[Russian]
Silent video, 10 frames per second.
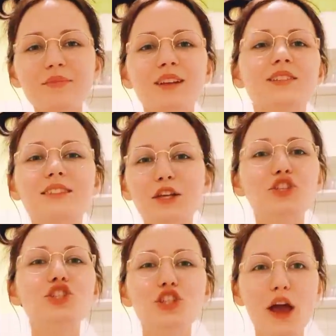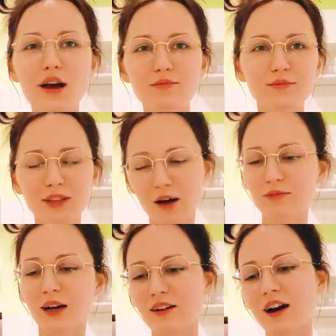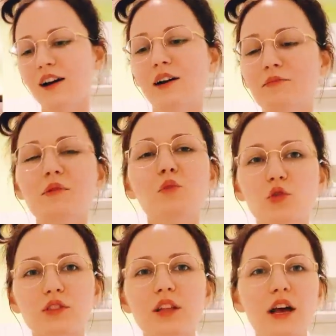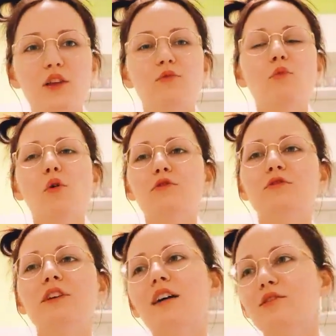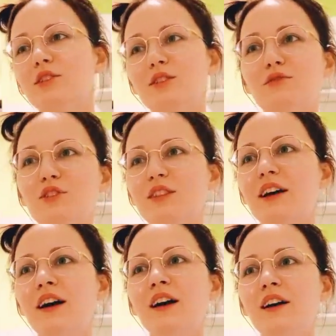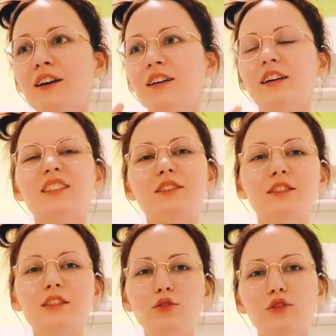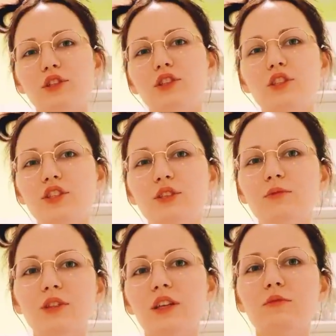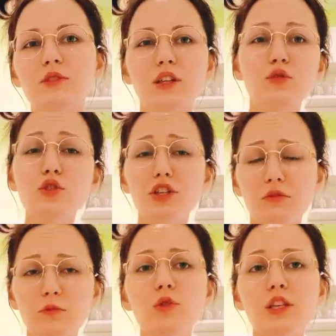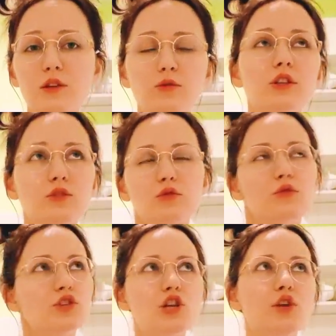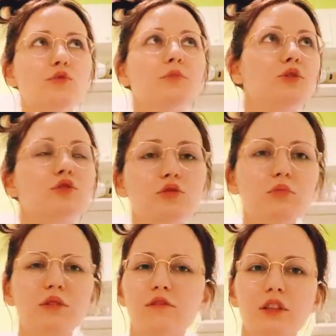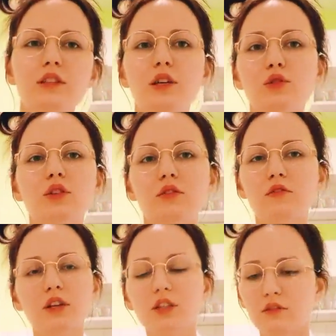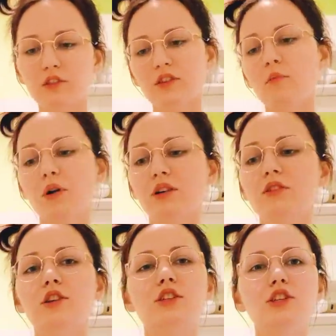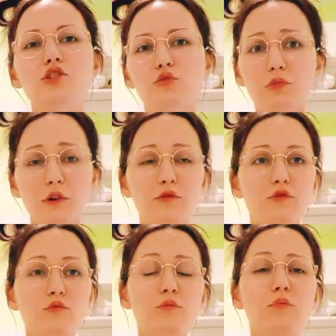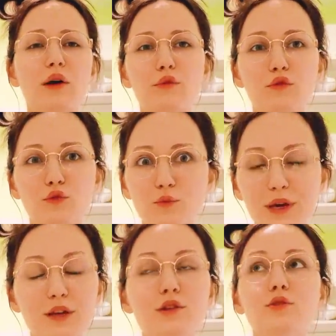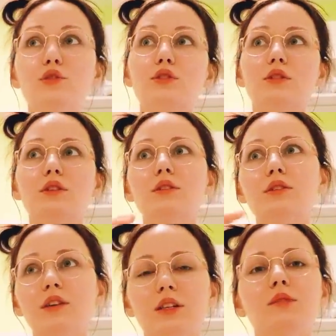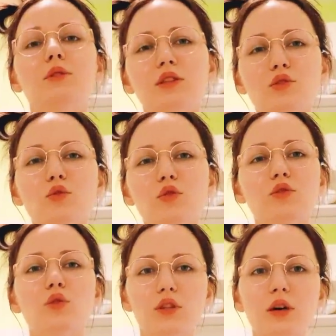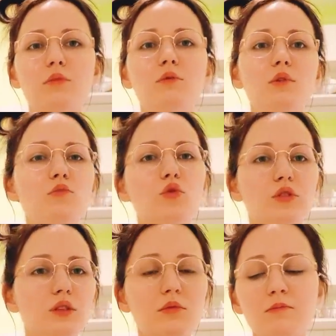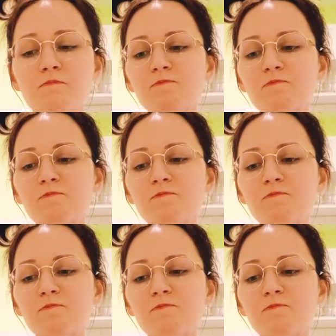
зачем нам такая мимозная любовь, да, вот это вот ассоциируется с чем-то таким старушечным, но есть люди, которые очень любят, очень прям фанатеют от, от этого запаха, даже ищут парфю, парфюмерию с э, какими-то но, нотками мимозными.